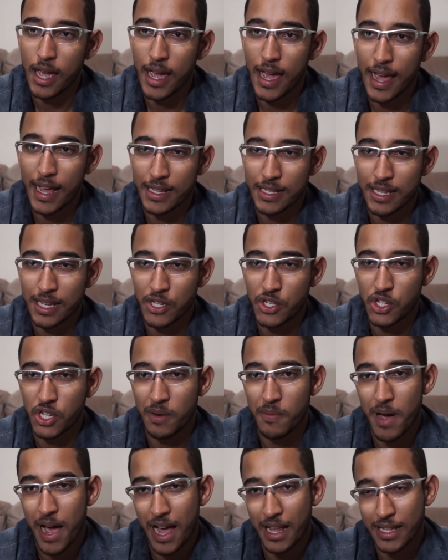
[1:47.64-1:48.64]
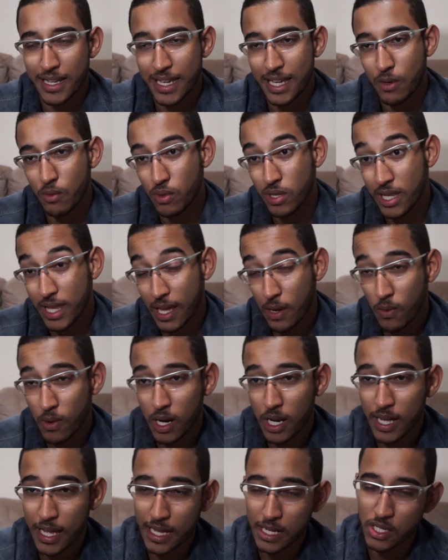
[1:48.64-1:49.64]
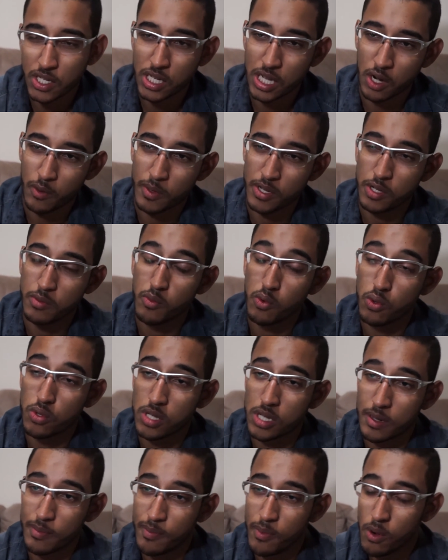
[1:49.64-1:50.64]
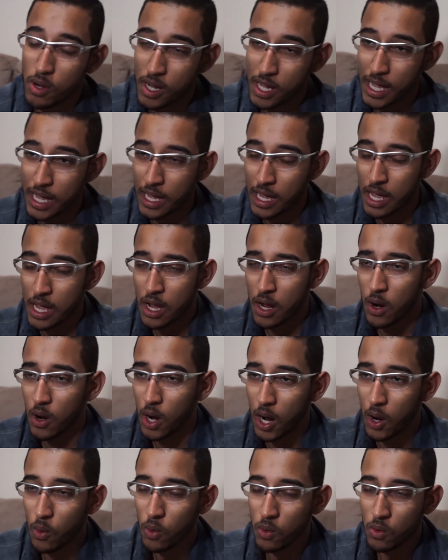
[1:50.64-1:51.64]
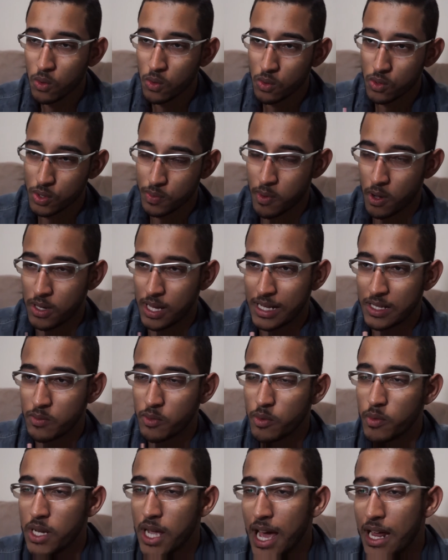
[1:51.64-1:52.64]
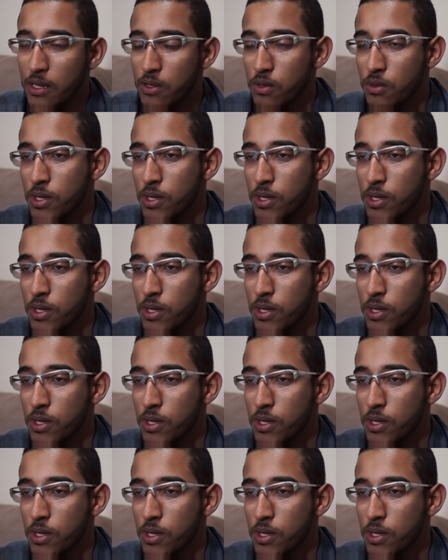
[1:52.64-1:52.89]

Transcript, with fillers: essa chamada que o teu cliente geralmente busca. Por quê? O, os portais imobiliários